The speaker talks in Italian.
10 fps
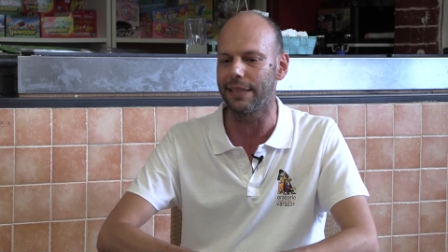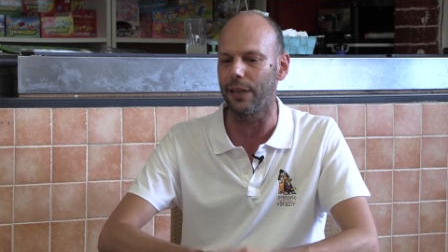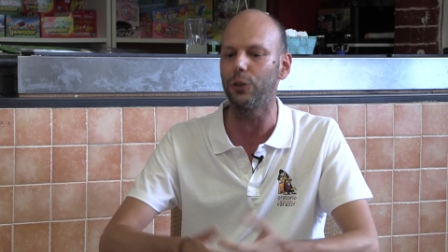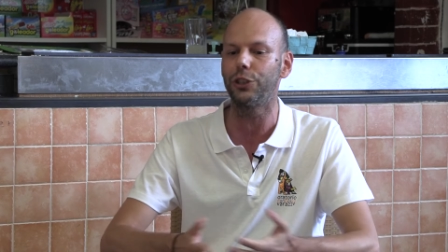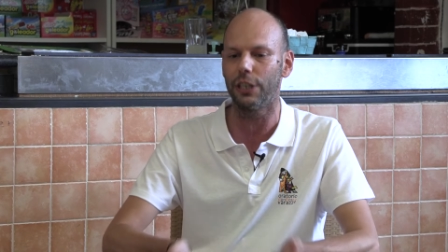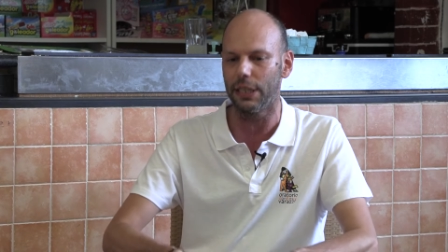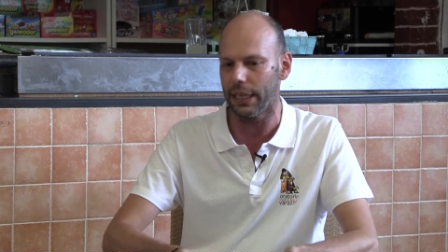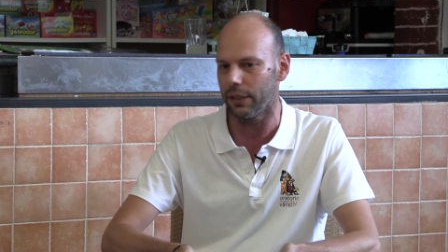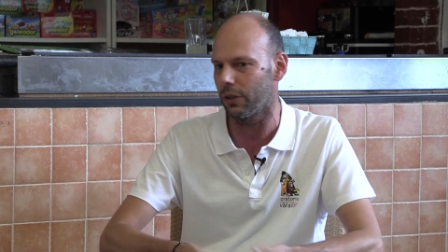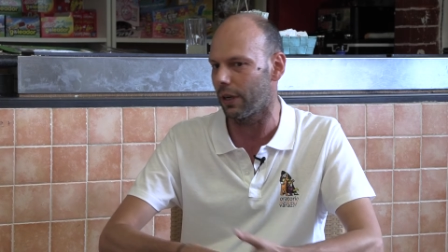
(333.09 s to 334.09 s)
stanno
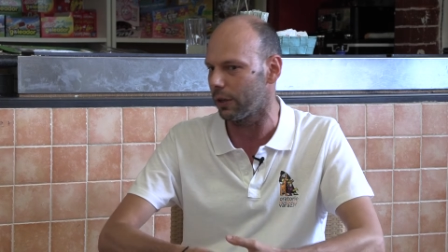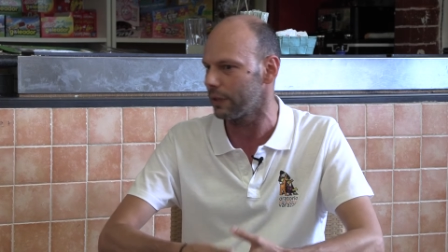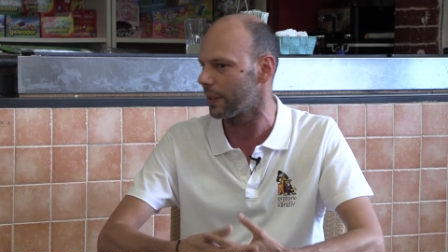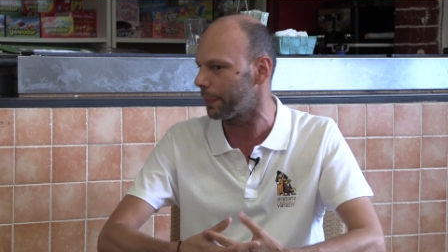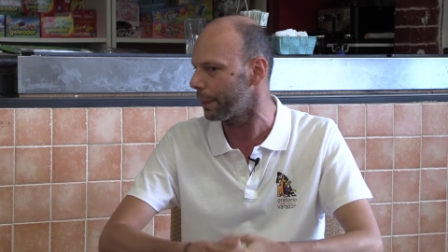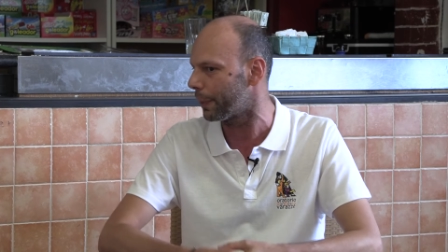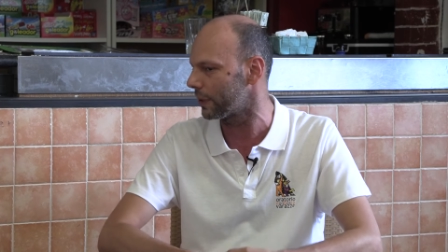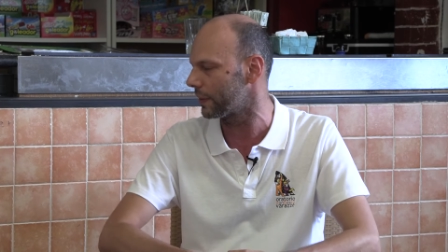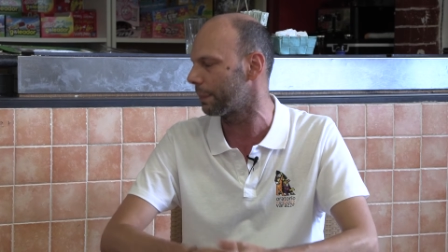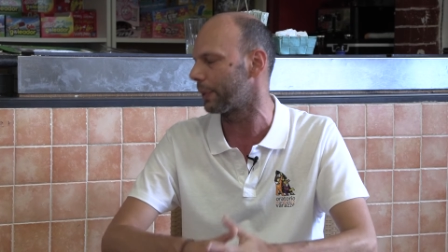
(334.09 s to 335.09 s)
scegliendo la nostra
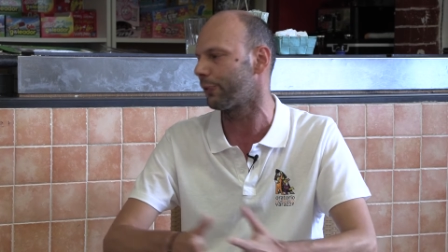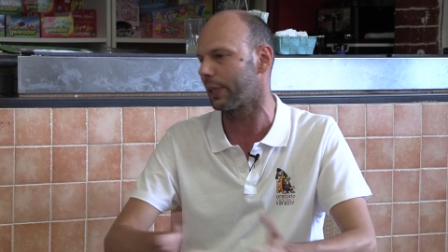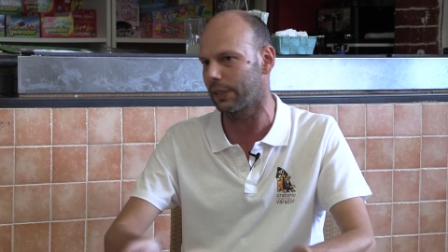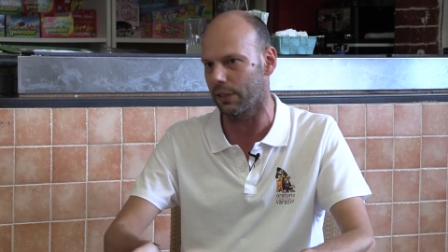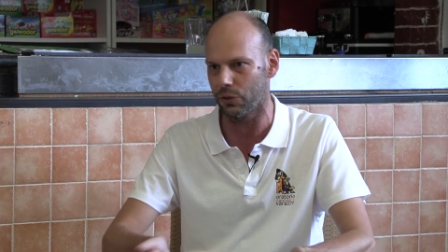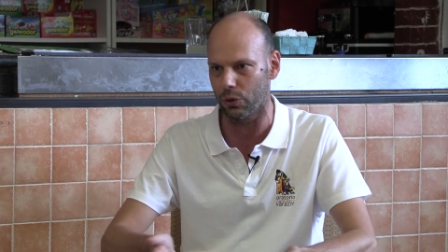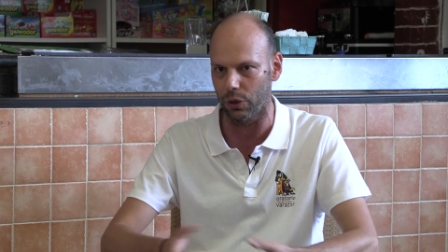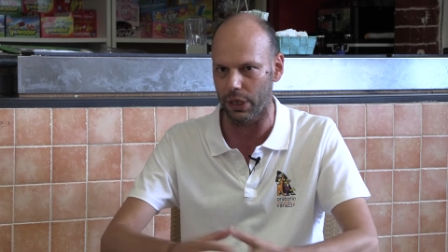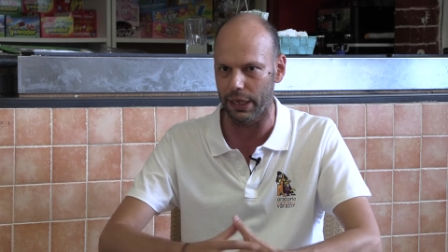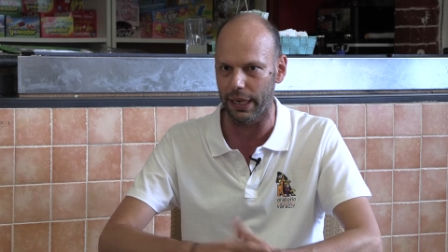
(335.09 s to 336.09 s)
proposta per far
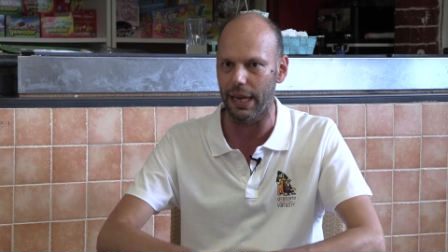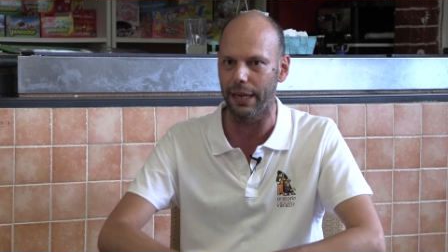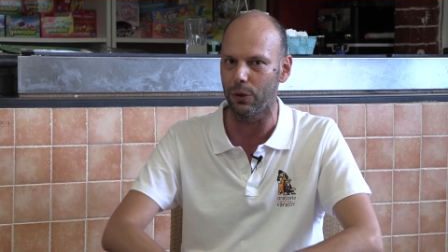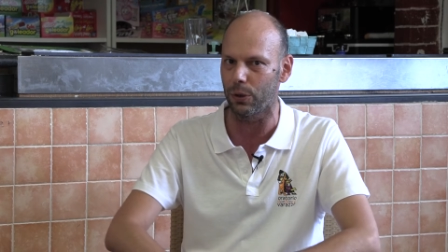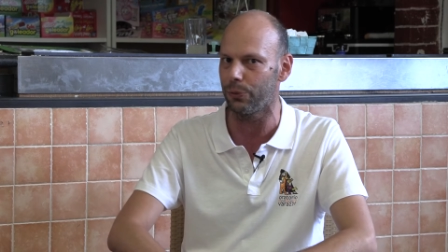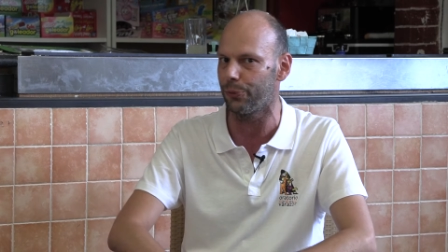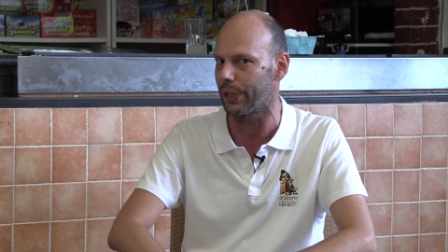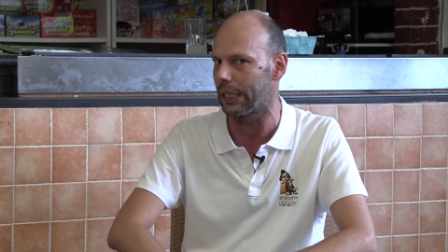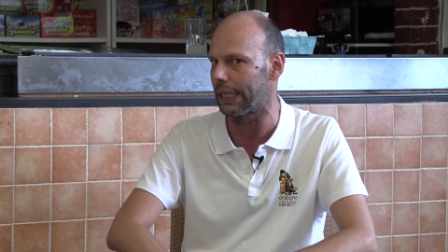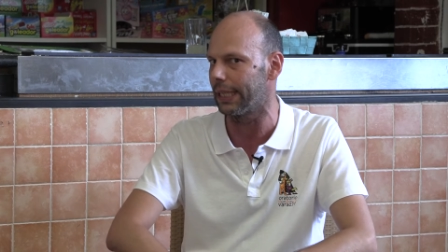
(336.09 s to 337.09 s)
trascorrere ai loro
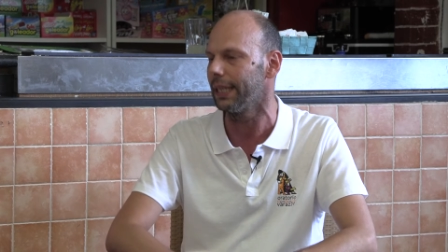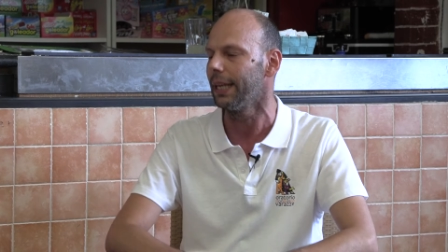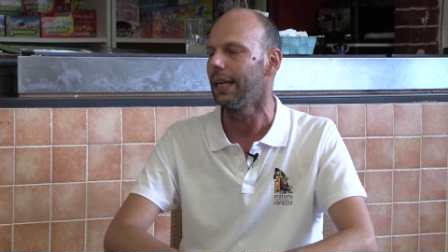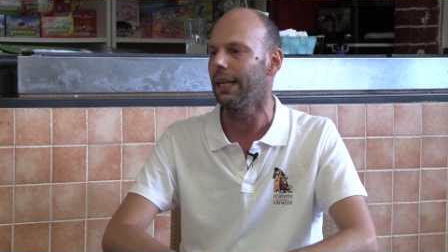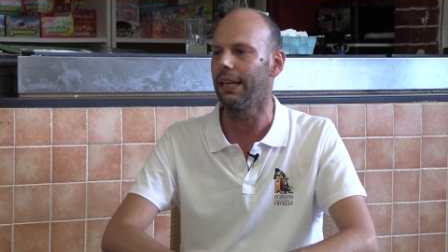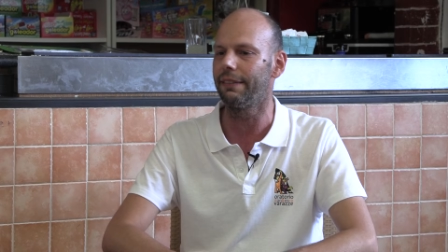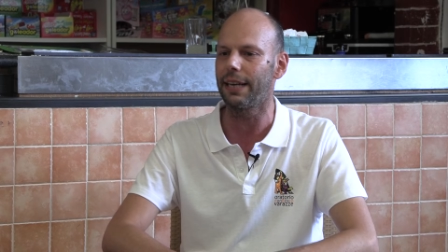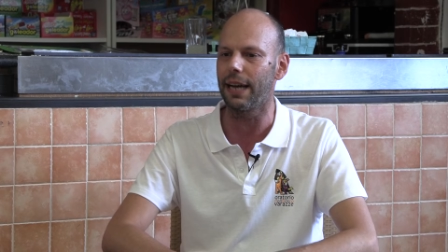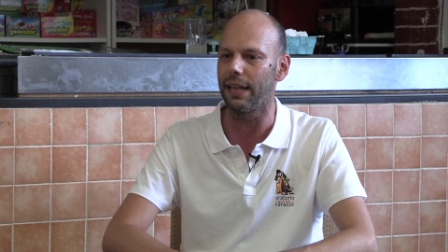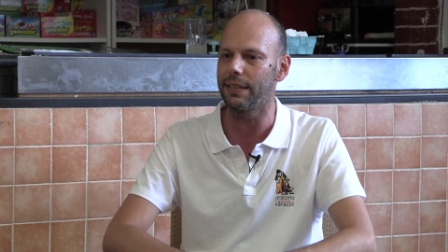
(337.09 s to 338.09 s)
figli le
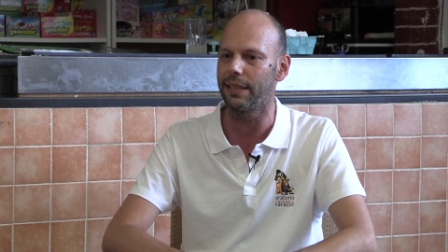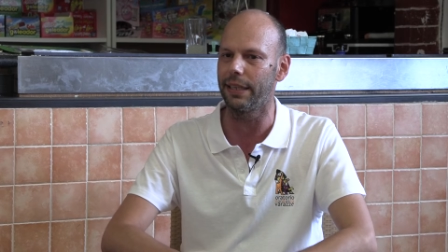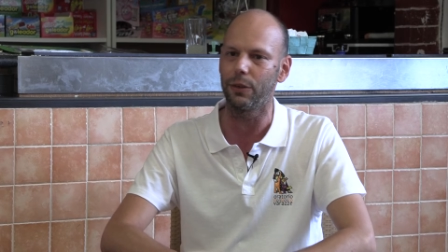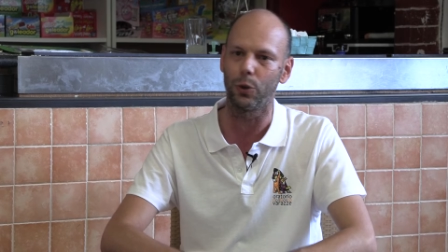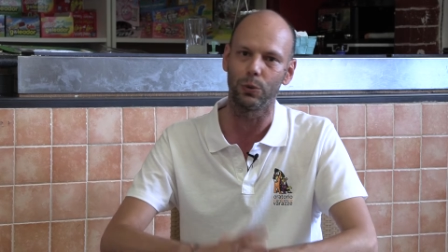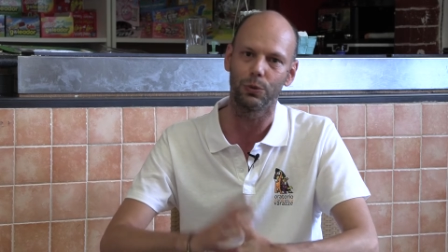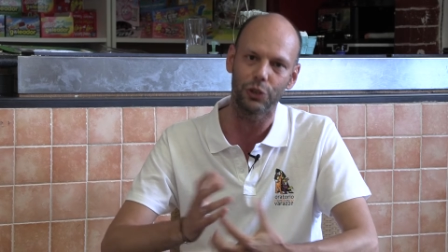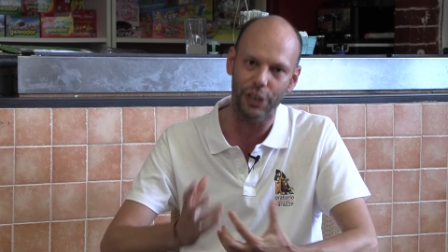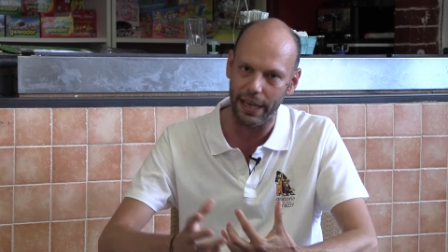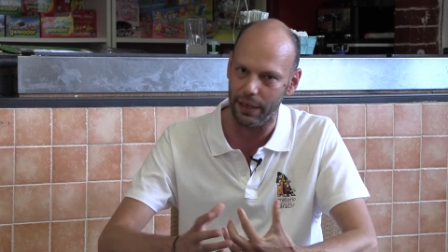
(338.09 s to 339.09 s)
vacanze con un
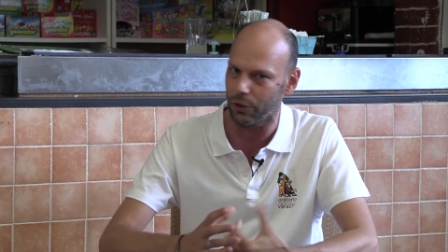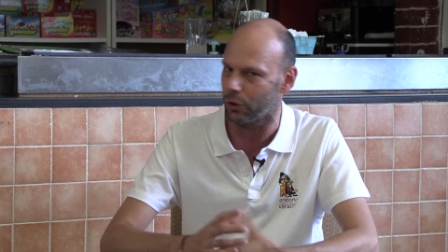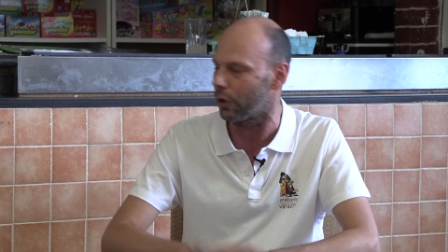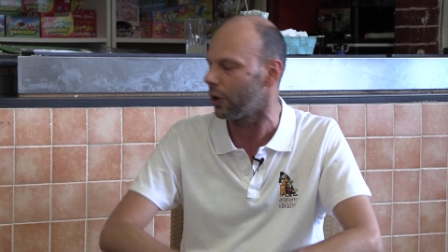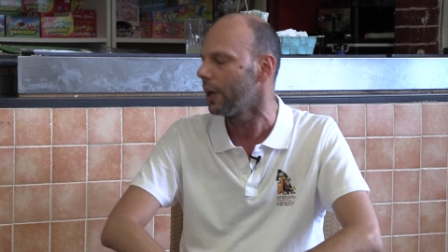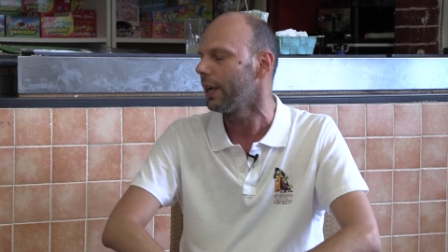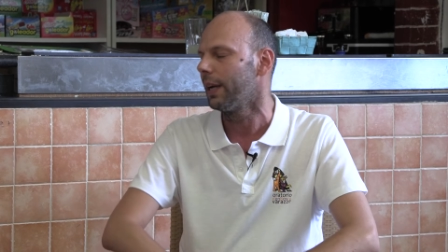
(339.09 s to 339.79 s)
certo